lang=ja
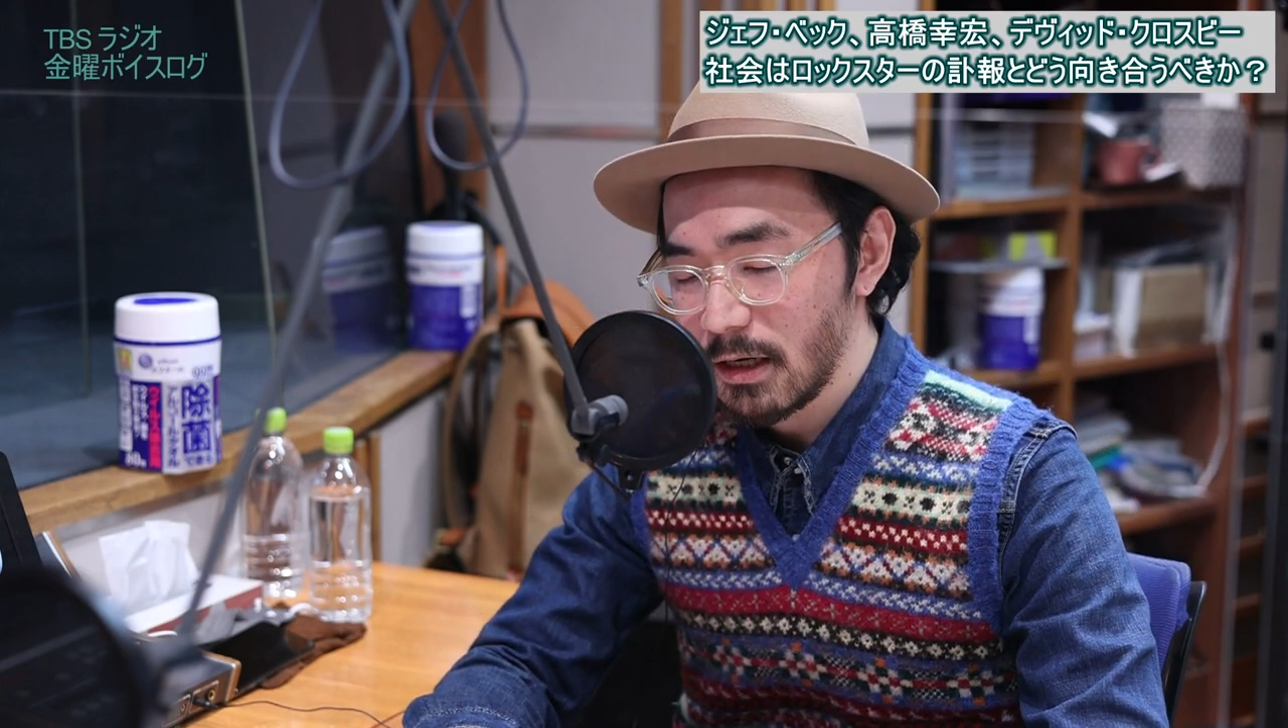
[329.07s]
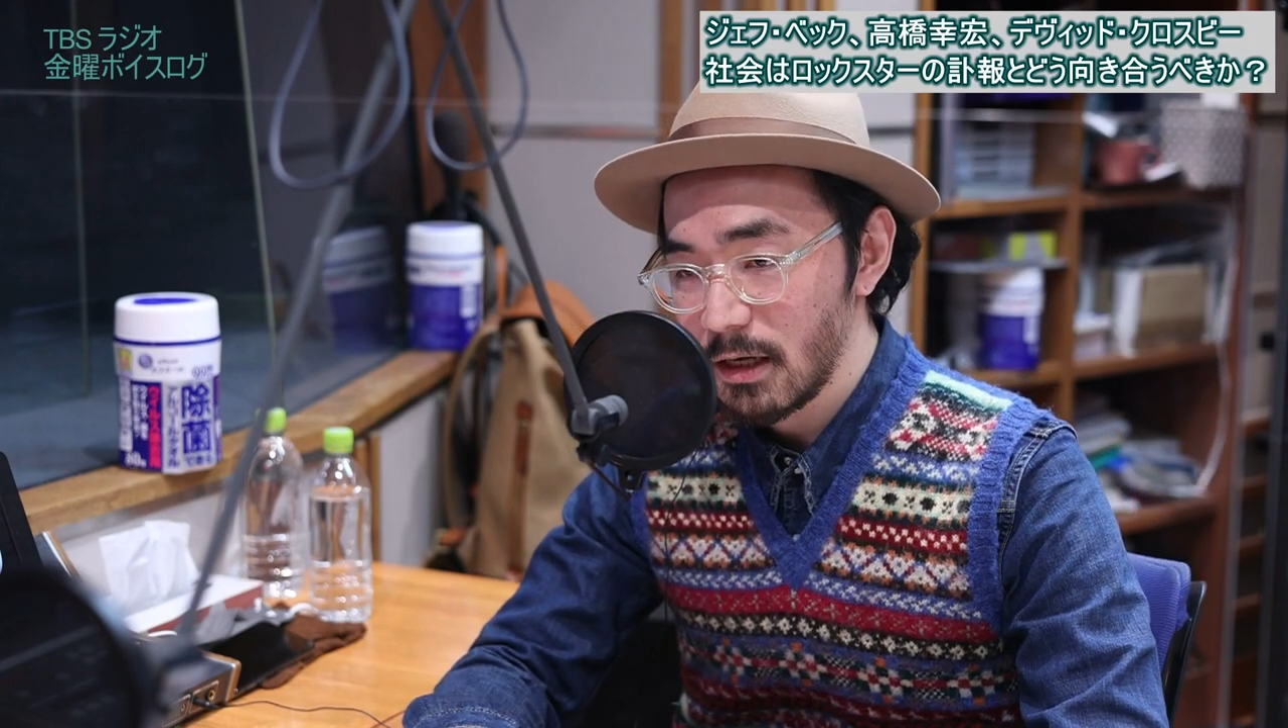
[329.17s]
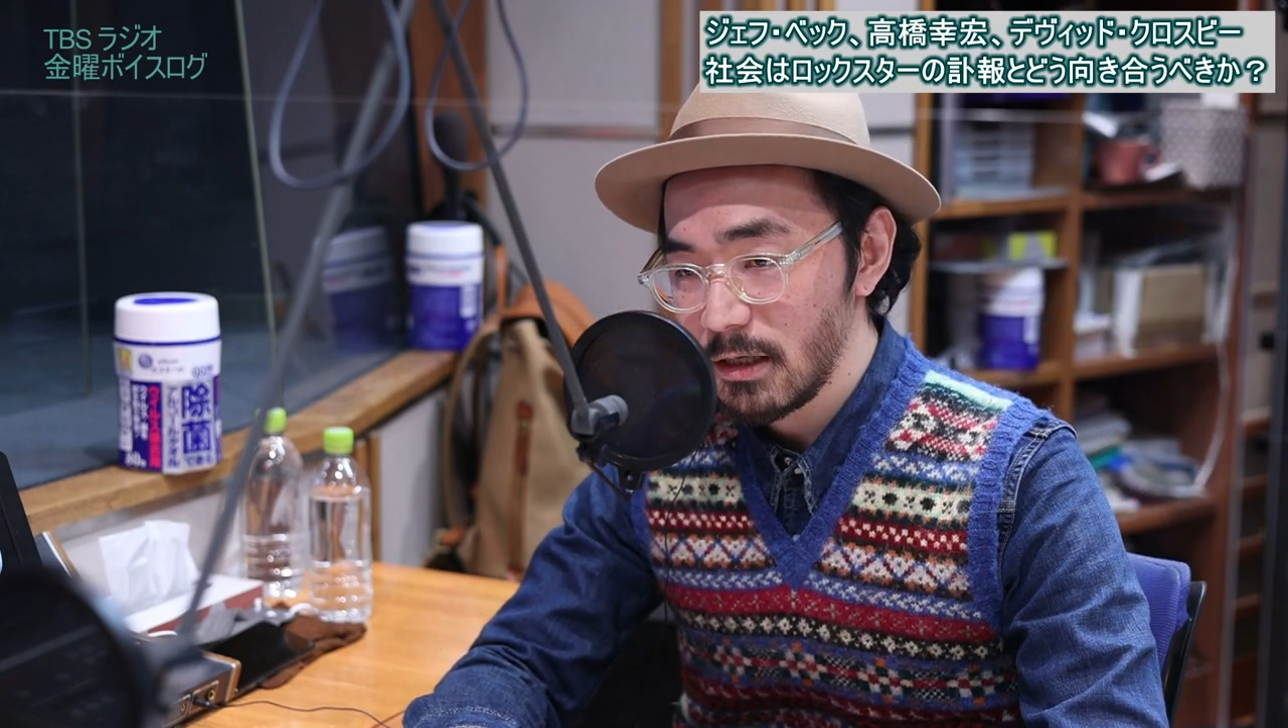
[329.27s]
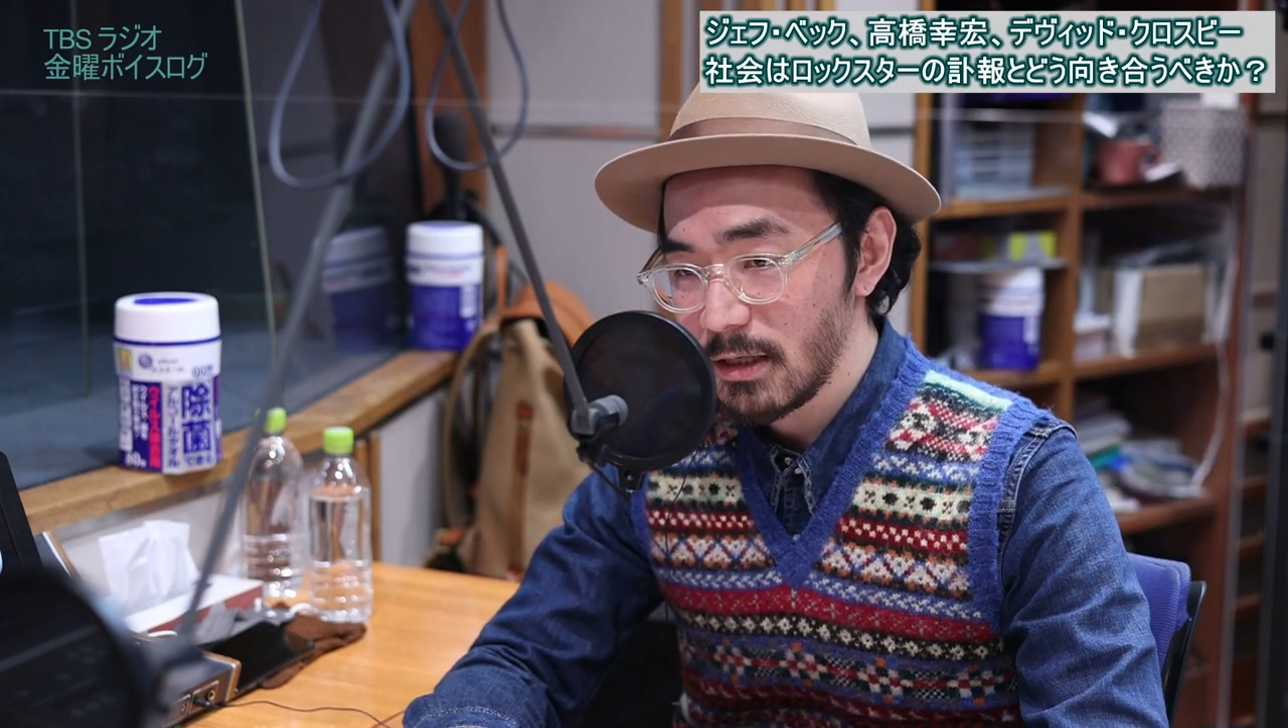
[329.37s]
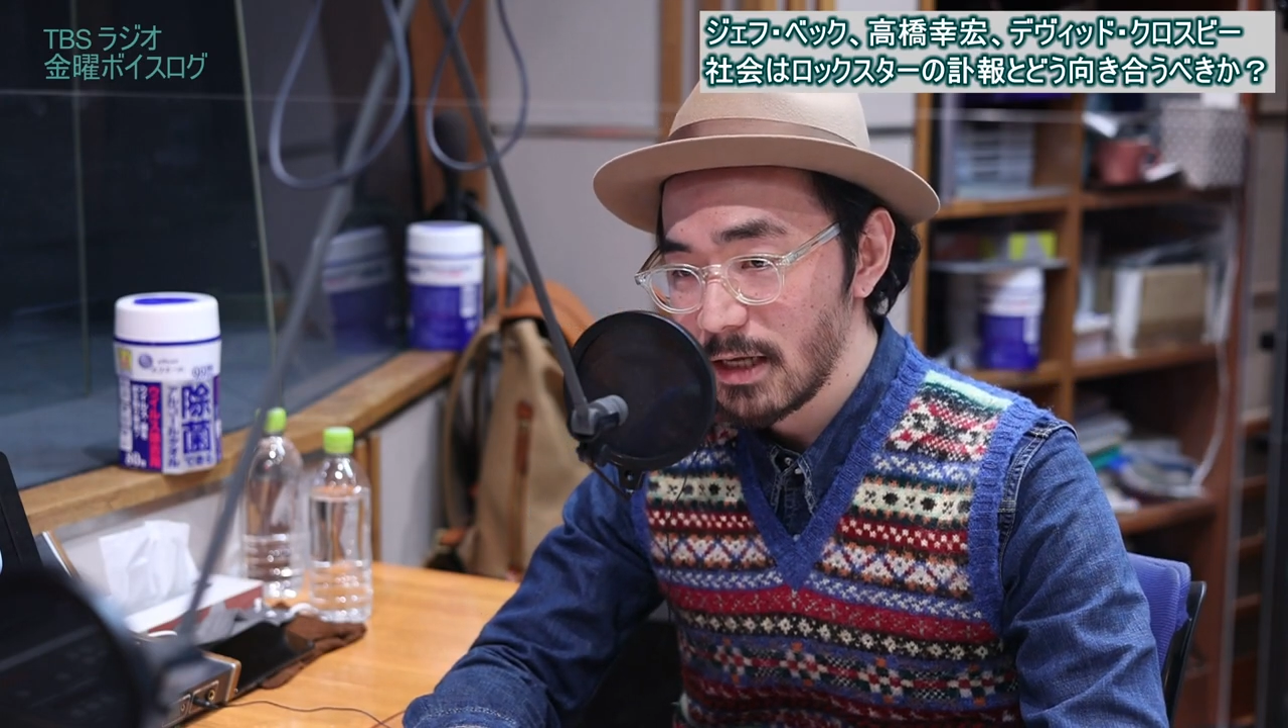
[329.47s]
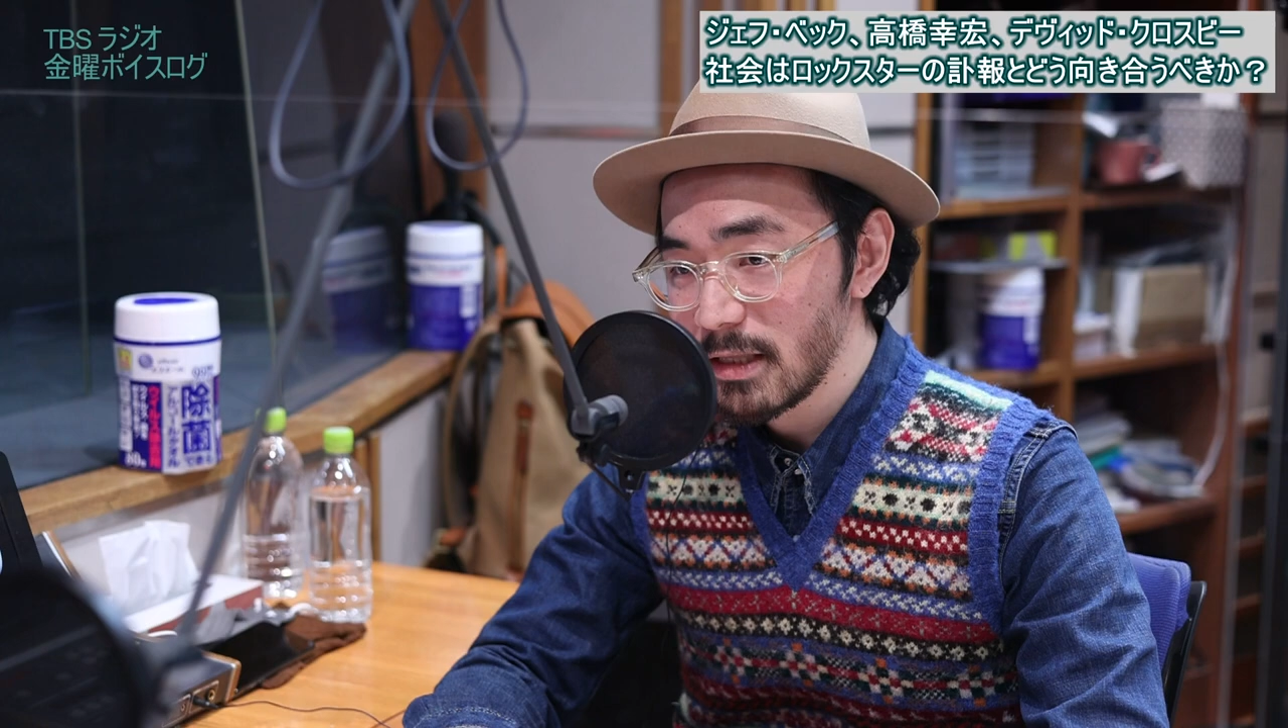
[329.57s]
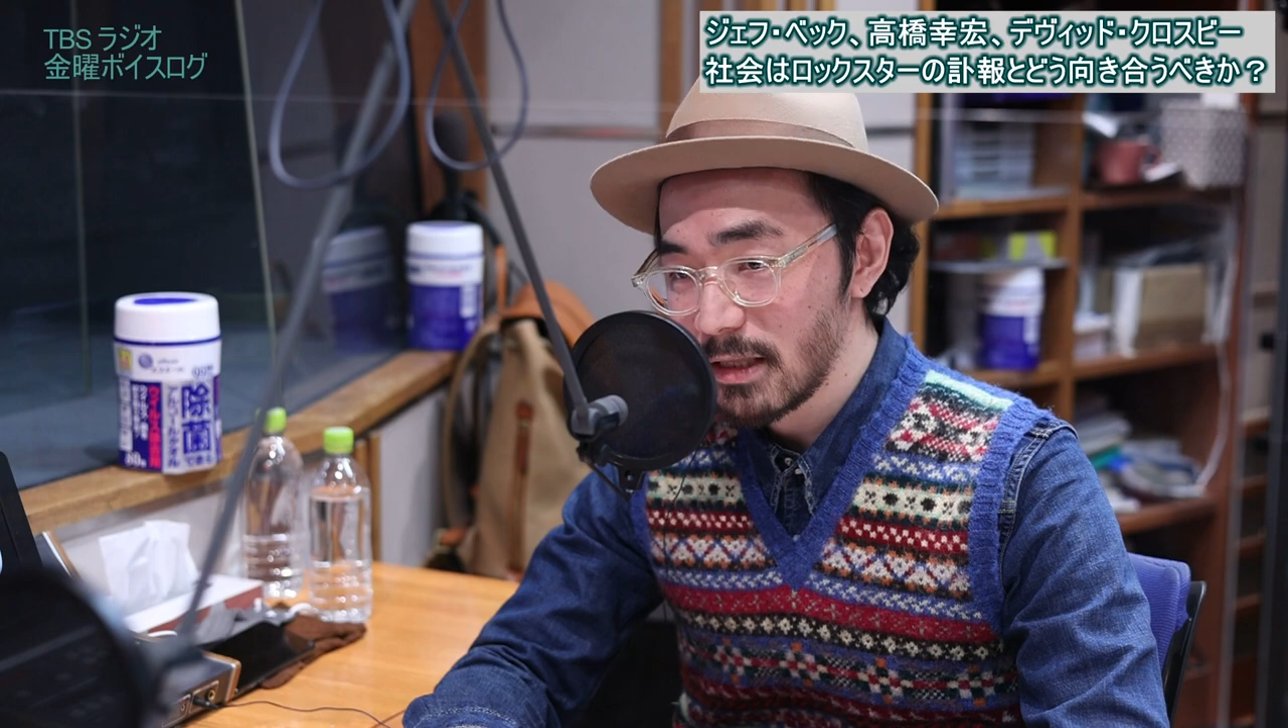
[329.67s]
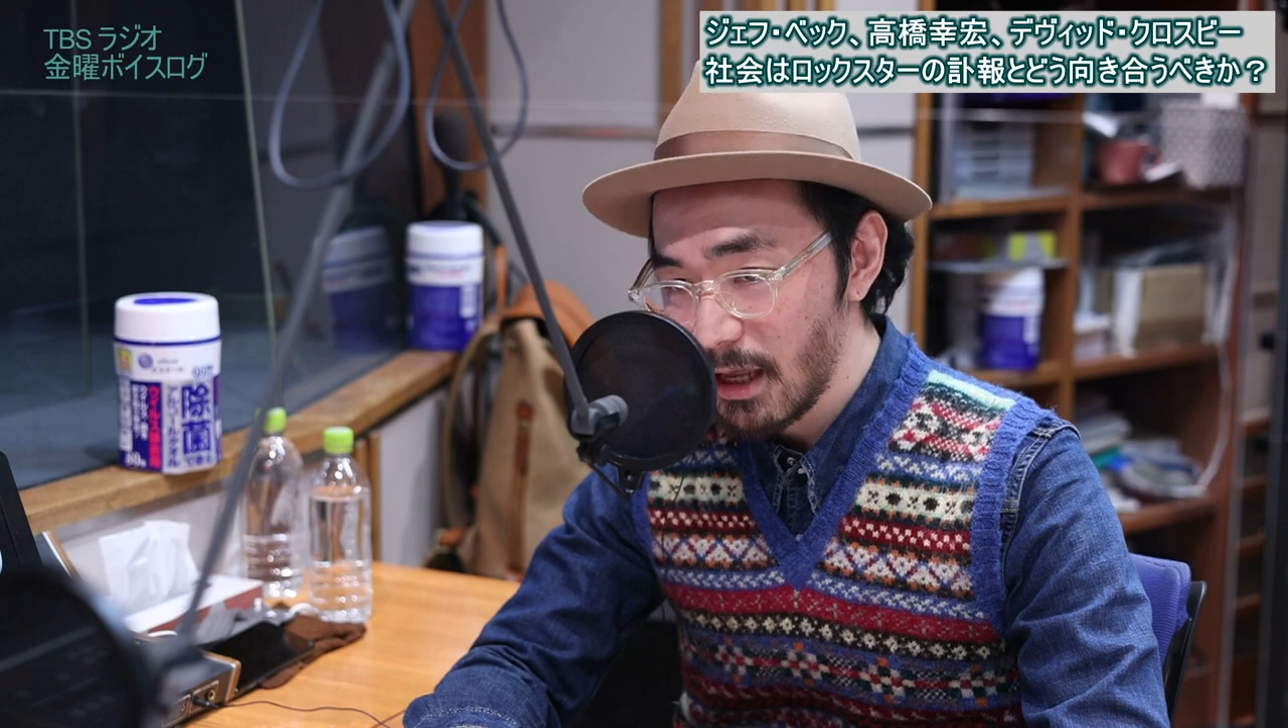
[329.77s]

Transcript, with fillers: かけになっ